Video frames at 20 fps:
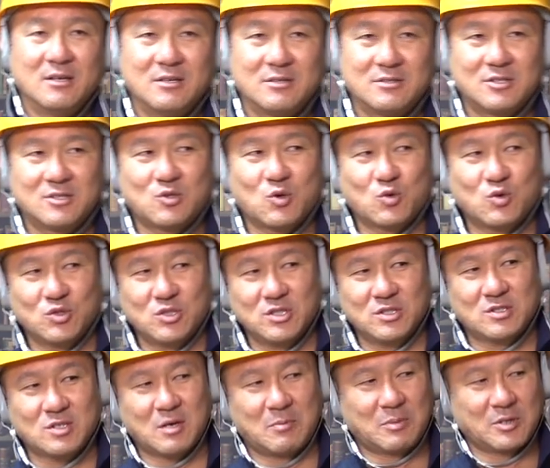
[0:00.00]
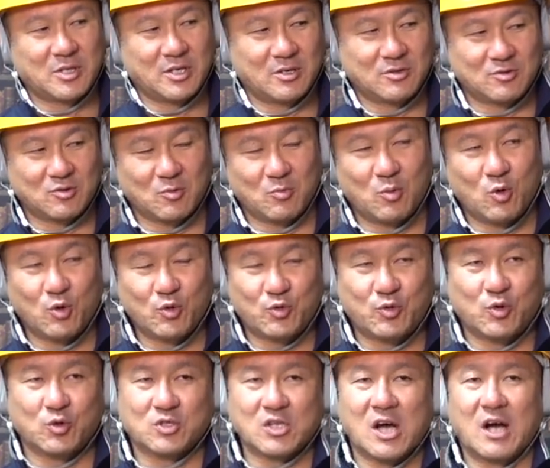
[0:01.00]
で、職人さんまで入れるともっ
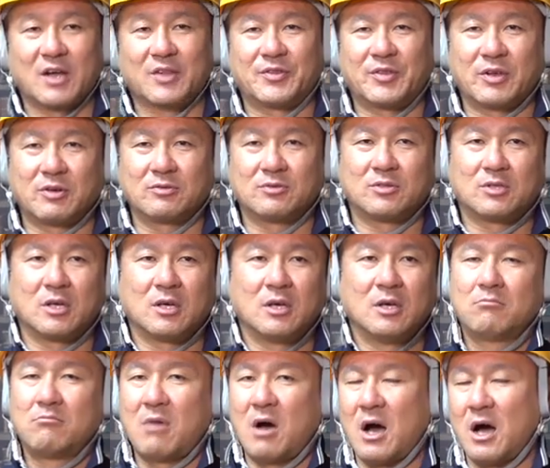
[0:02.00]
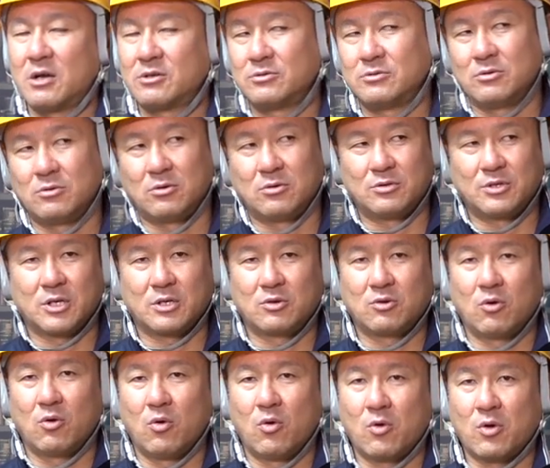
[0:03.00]
と下がっていくって、まああるような
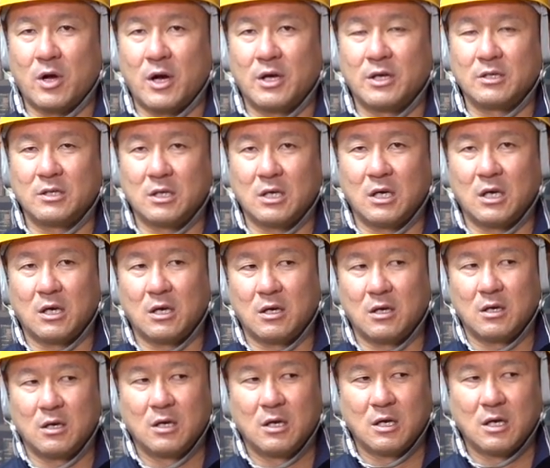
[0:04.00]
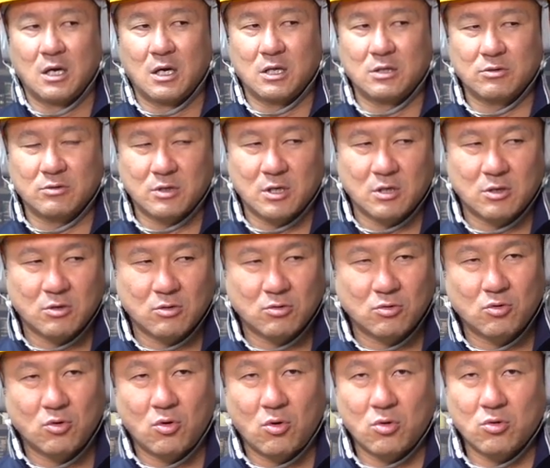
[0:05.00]
業界で、あの、結局、
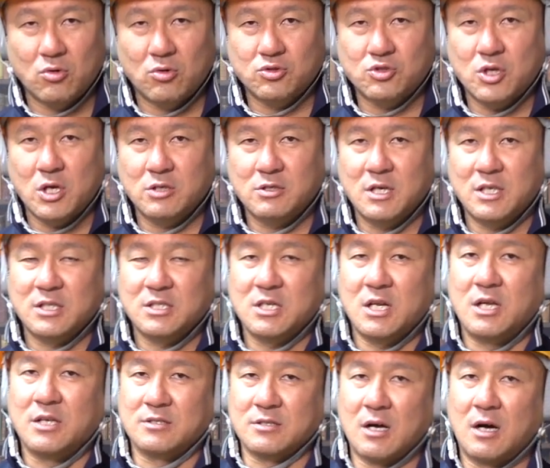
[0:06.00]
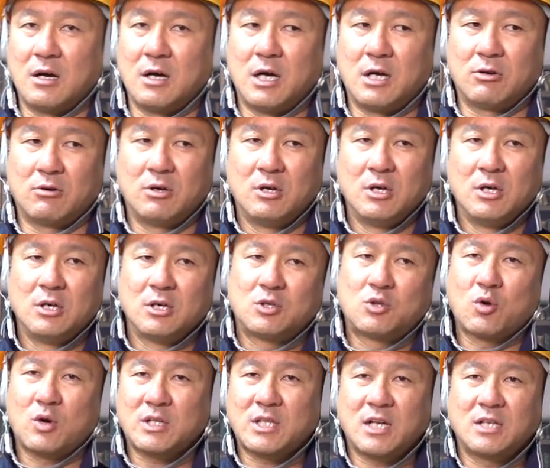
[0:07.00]
労働主役型じゃないですか。あの、
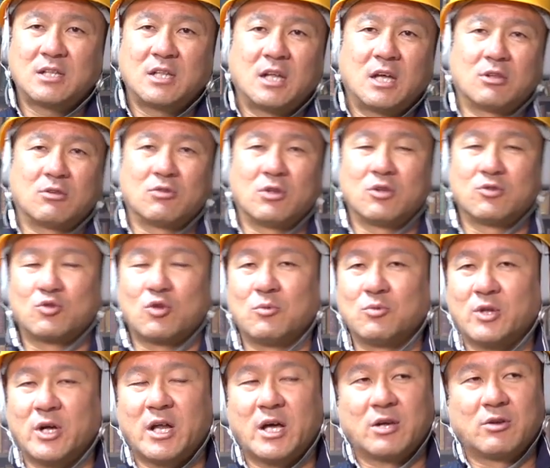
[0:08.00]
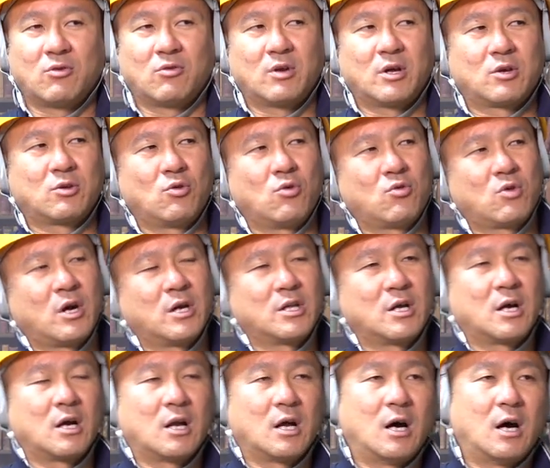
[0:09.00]
人が足りてないと何ともならんような業界だ
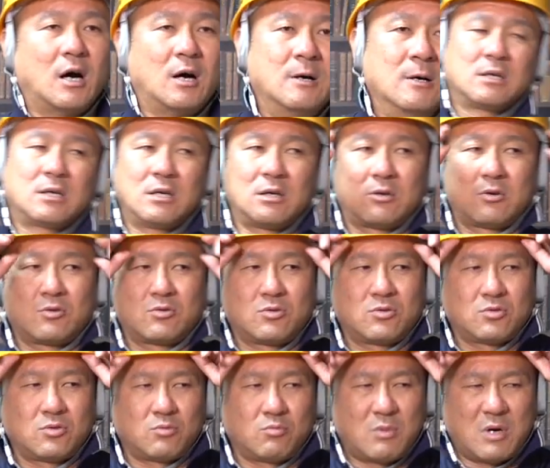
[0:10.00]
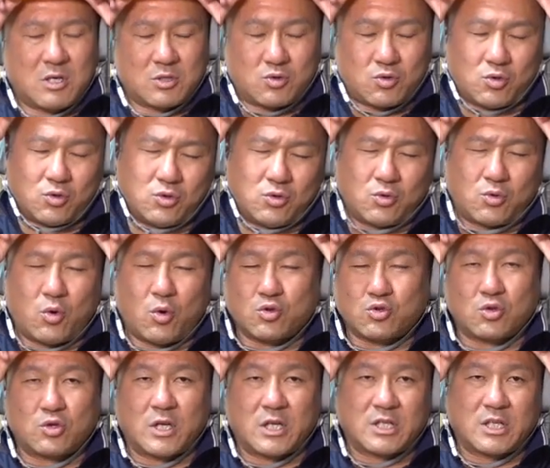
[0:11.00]
から、結局、まあそういう構
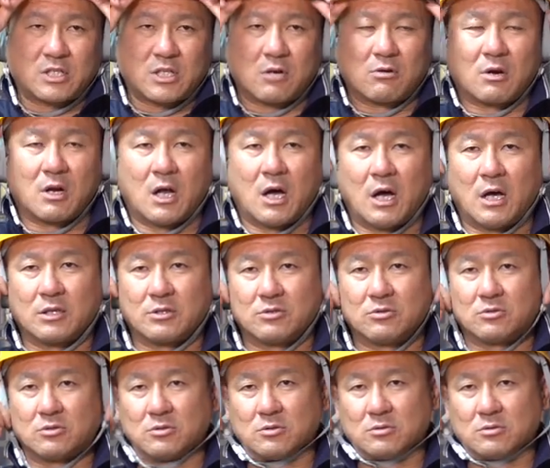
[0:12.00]
造になってっちゃうかなって